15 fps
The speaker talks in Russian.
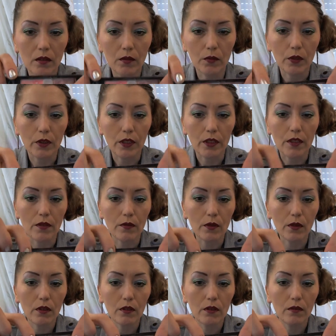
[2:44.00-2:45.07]
Вот эти
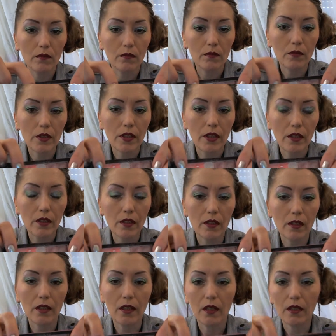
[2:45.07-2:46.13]
вот тени
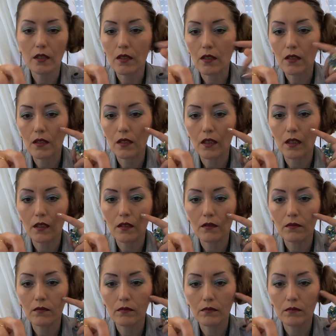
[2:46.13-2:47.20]
я нанесла
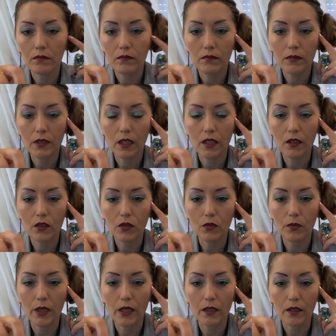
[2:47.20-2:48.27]
как
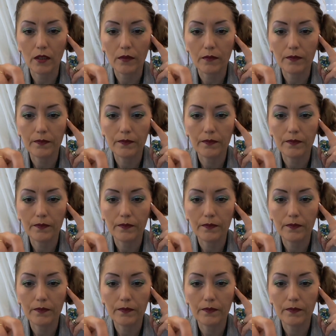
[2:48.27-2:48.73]
румяна.